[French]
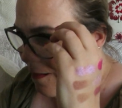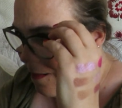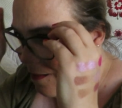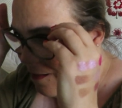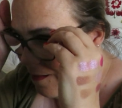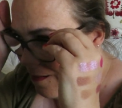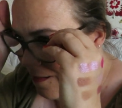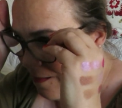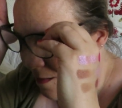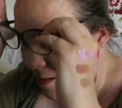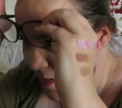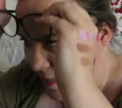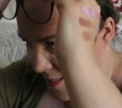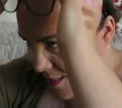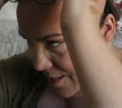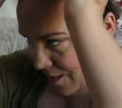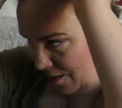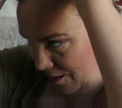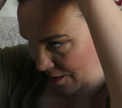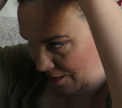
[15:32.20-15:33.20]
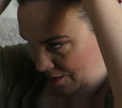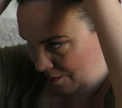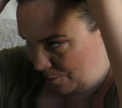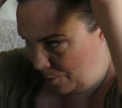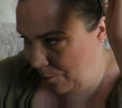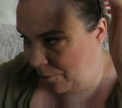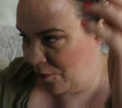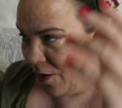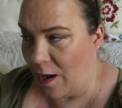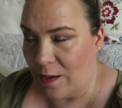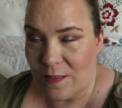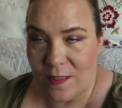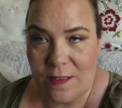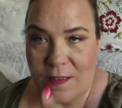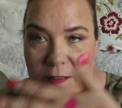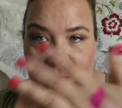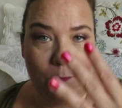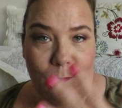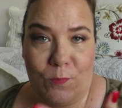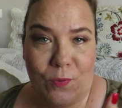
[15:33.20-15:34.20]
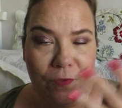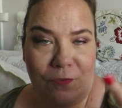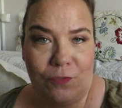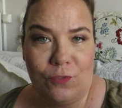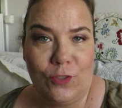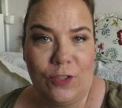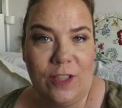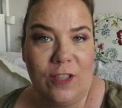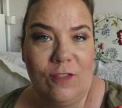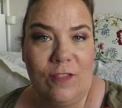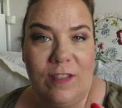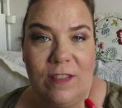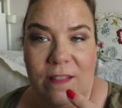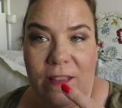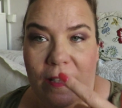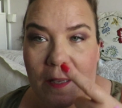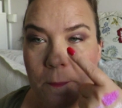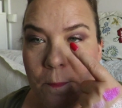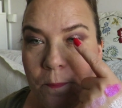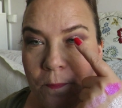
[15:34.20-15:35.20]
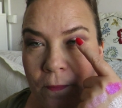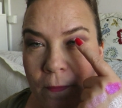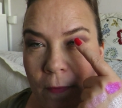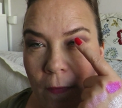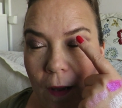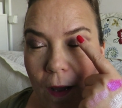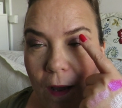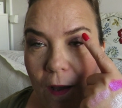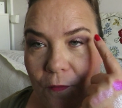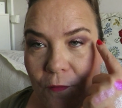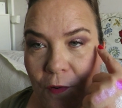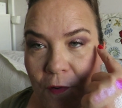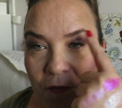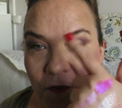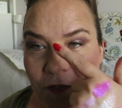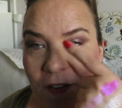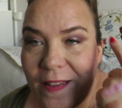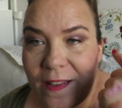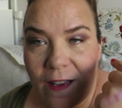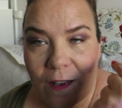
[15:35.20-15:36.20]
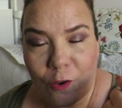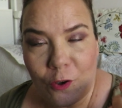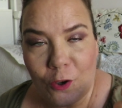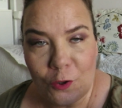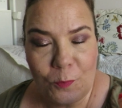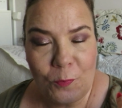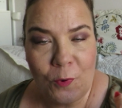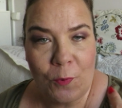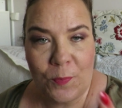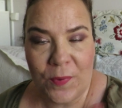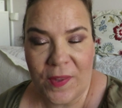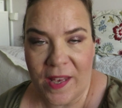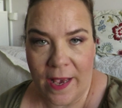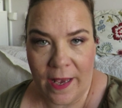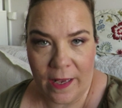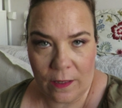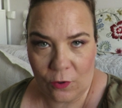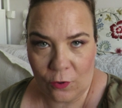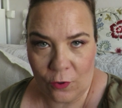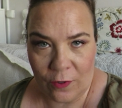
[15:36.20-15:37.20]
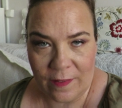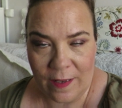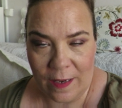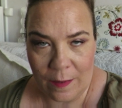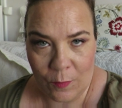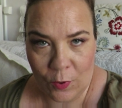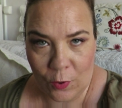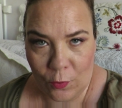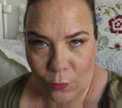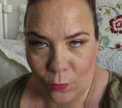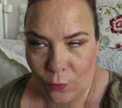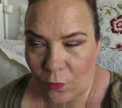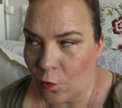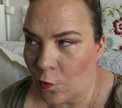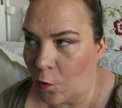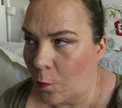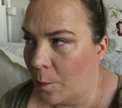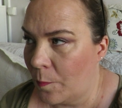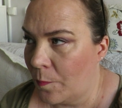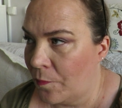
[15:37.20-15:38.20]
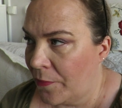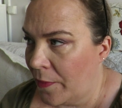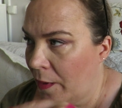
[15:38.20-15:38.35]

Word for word: euh, enfin, si, pour vous donner une idée, vous faites un creux de paupière totalement neutre.